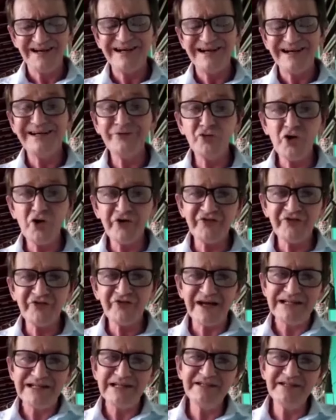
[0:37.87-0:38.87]
A
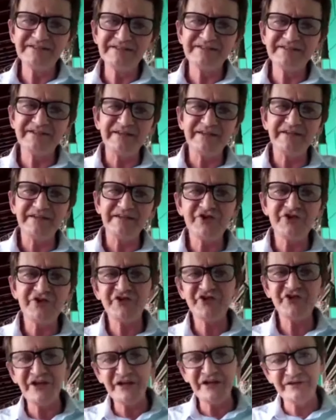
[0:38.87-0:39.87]
nossa lista de
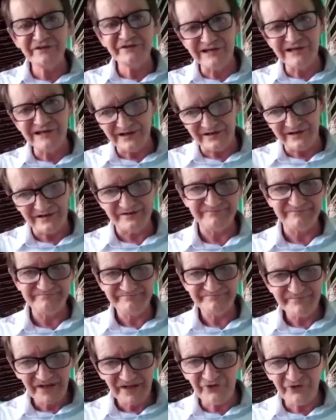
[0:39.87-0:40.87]
Schindler,
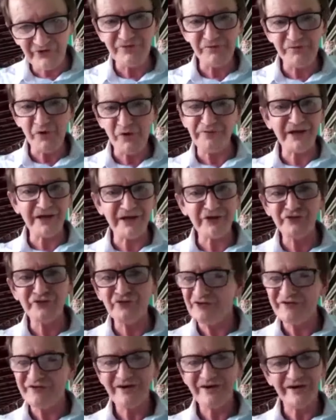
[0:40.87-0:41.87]
nesse
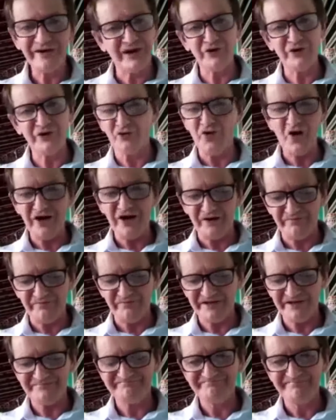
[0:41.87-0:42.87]
momento, é
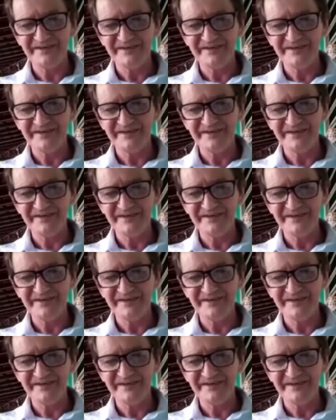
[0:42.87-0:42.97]
enorme.